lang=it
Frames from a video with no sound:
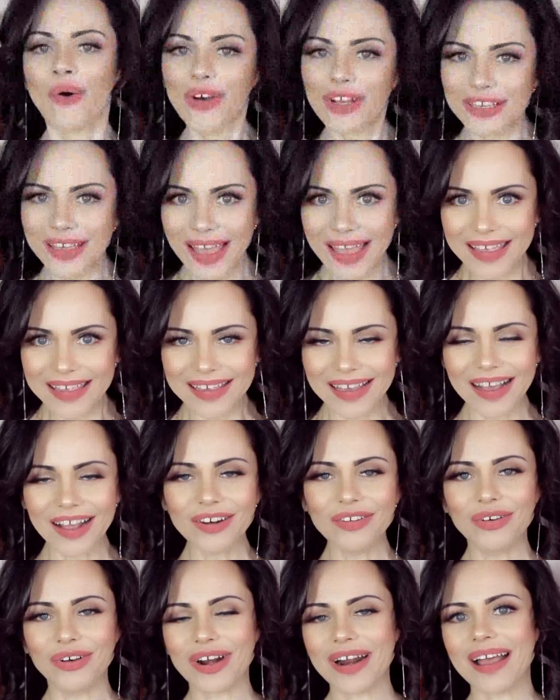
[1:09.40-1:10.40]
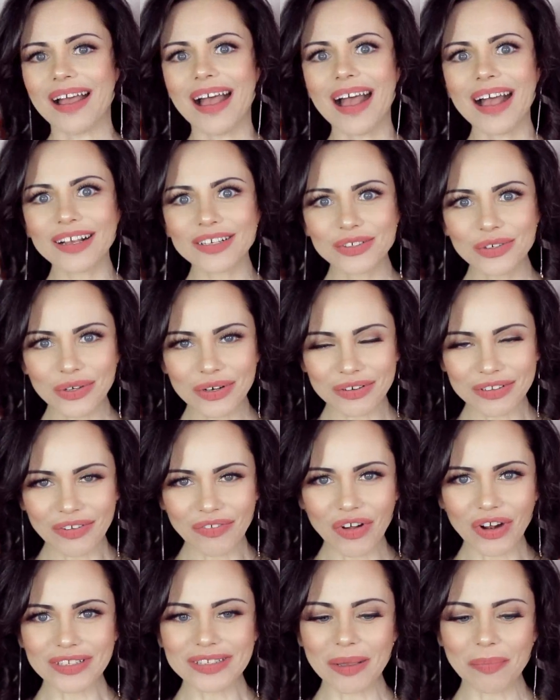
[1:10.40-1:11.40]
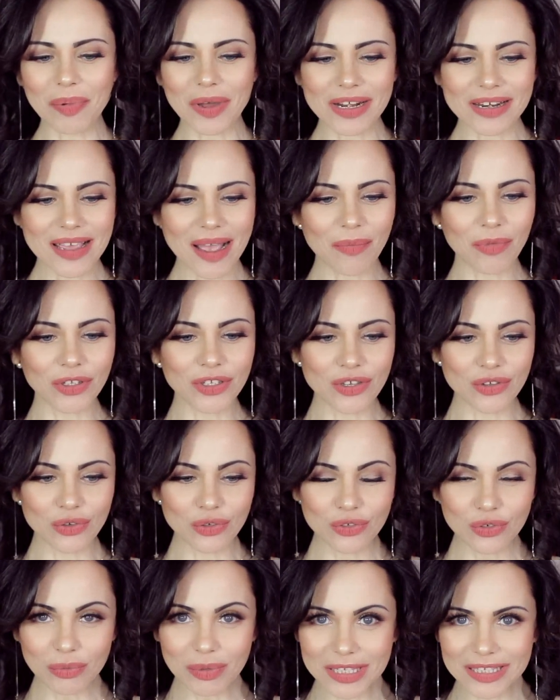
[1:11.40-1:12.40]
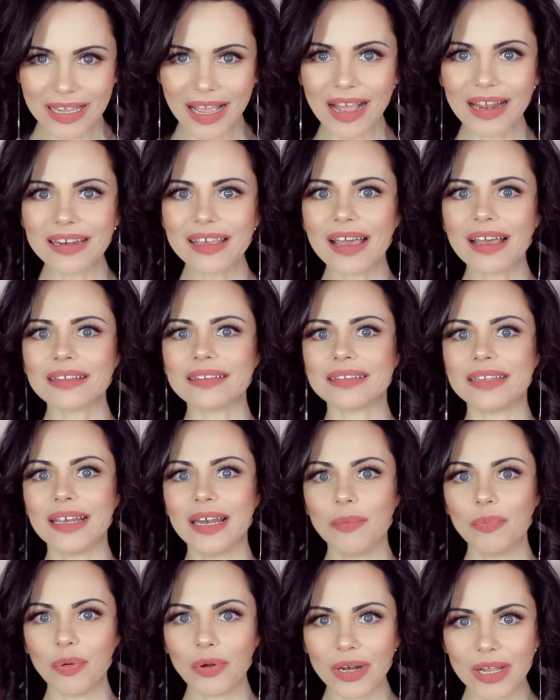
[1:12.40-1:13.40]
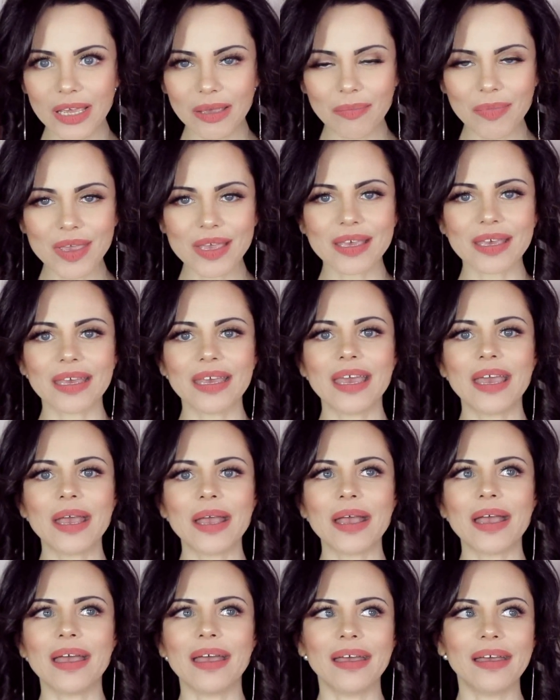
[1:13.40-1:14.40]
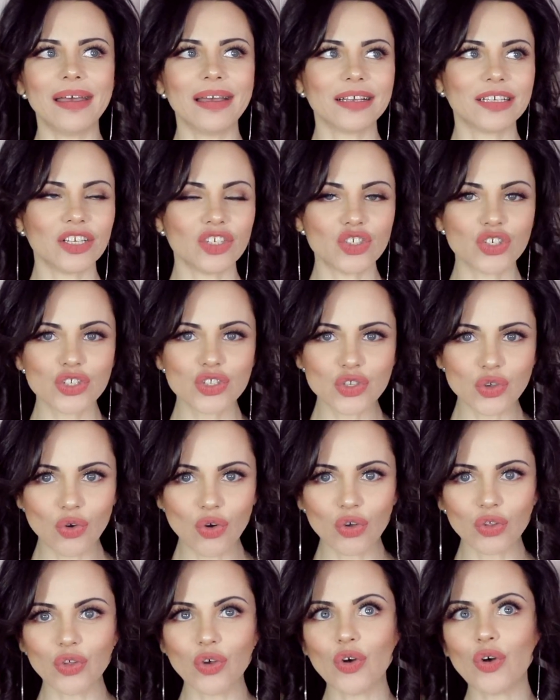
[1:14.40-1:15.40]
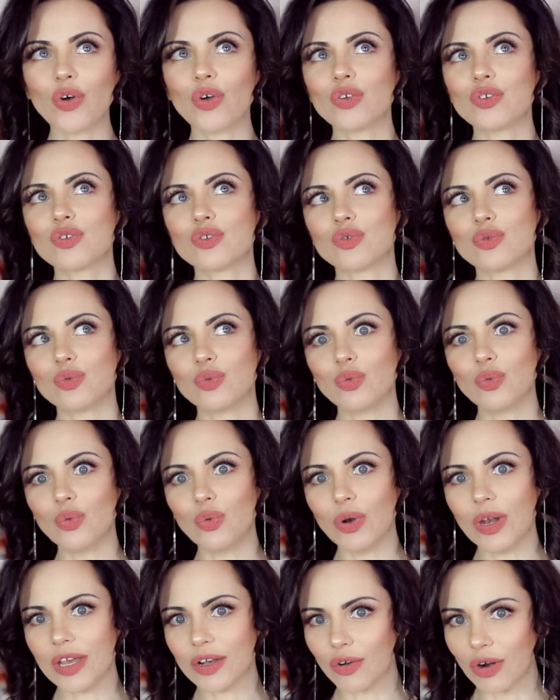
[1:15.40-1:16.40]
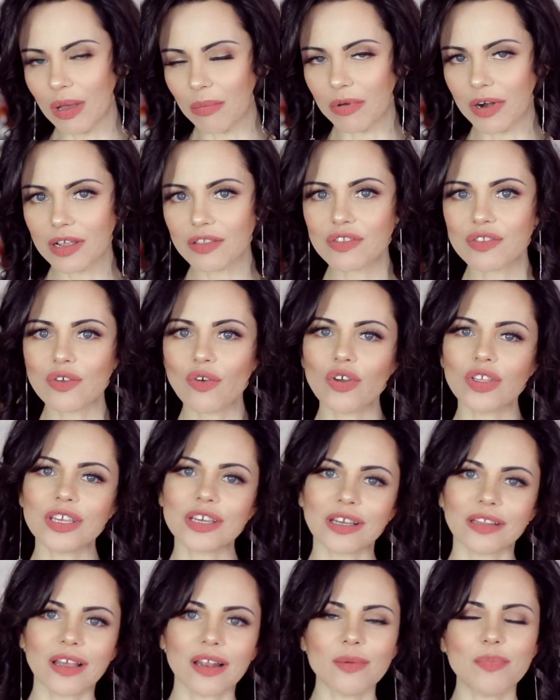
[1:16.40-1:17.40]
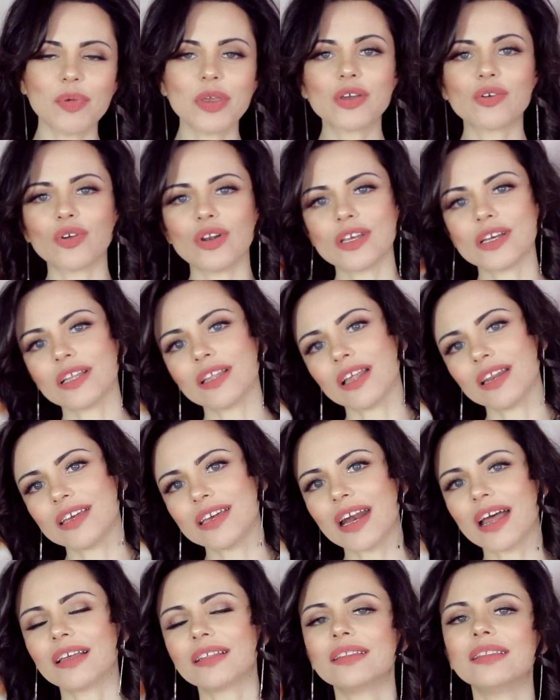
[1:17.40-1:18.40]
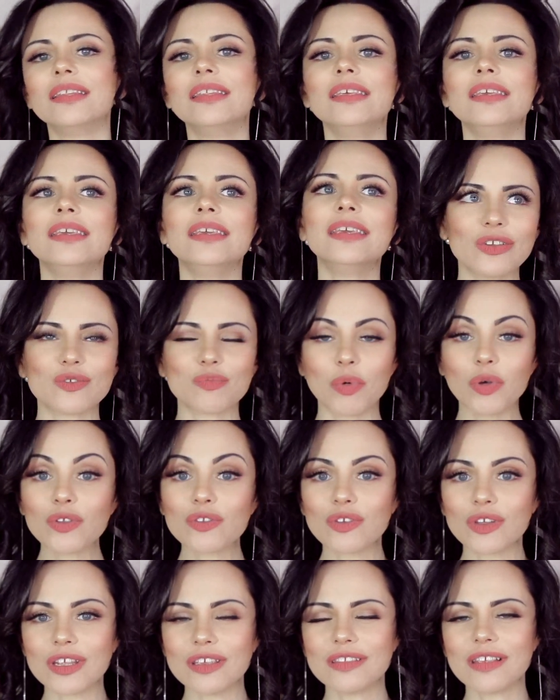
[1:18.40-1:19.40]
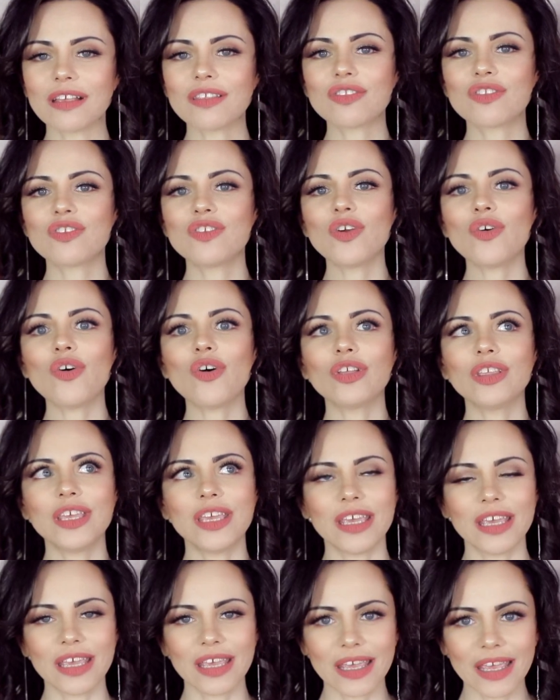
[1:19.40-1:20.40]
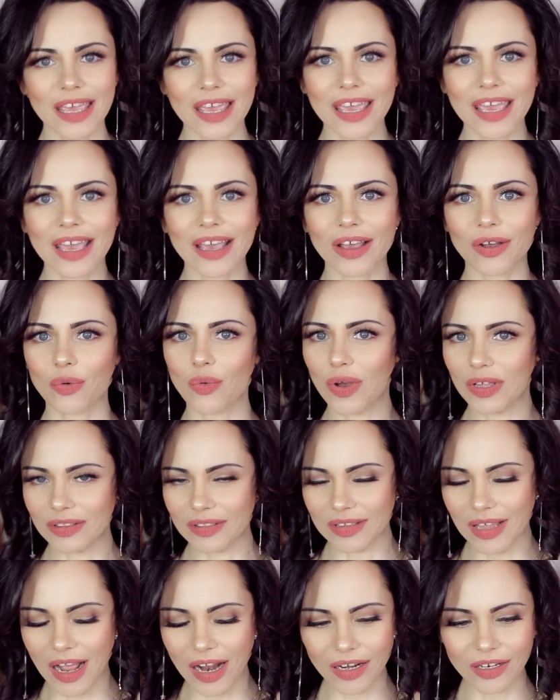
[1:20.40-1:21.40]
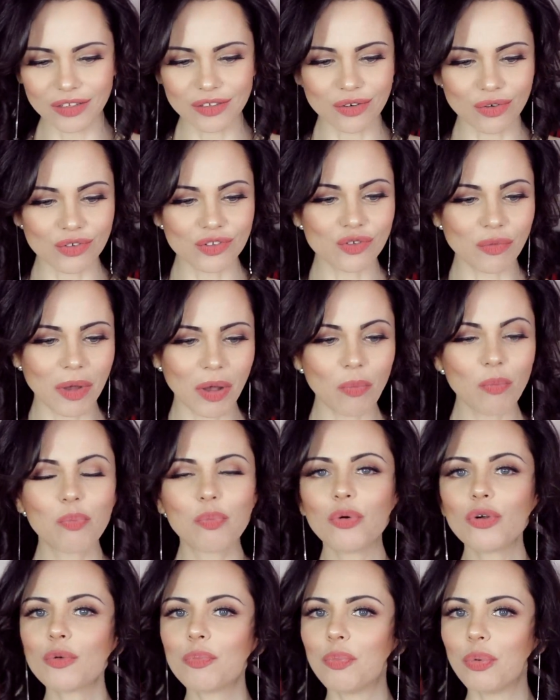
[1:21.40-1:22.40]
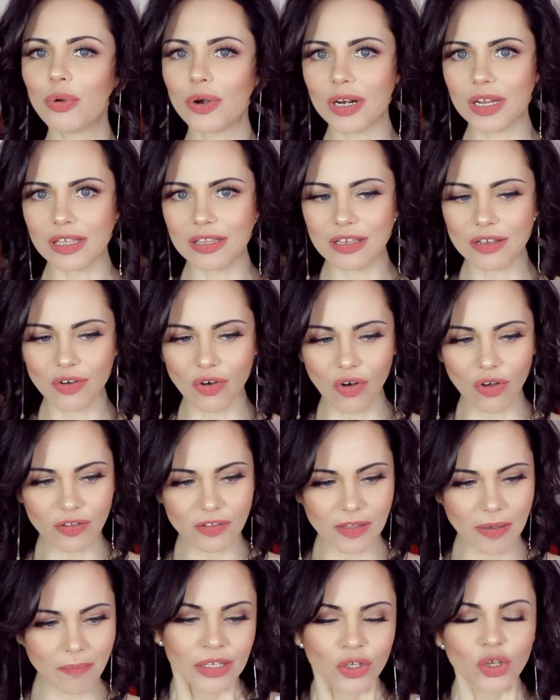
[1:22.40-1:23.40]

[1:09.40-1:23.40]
Ok, allora ancora una volta parliamo di YouTube Italia, delle polemiche eh, che ci sono sulle collaborazioni, canali piccoli, canali grandi, sponsorizzazioni e quant'altro, insomma un purpurri di cose.